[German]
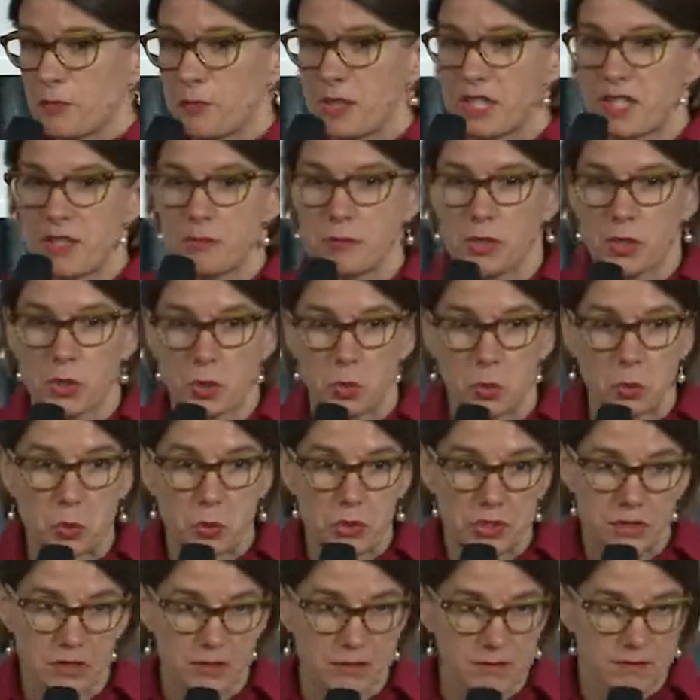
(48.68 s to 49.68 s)
nämlich eine
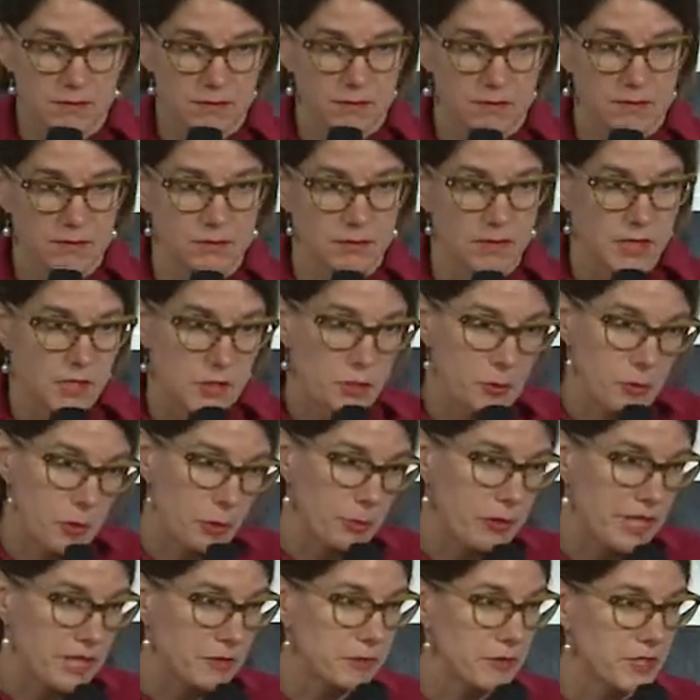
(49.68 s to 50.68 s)
Methode? Also im
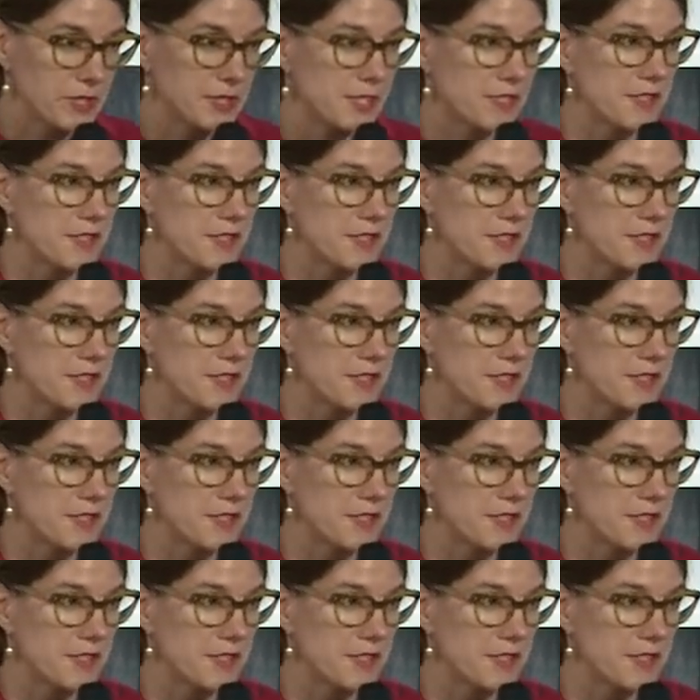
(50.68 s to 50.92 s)
Moment wird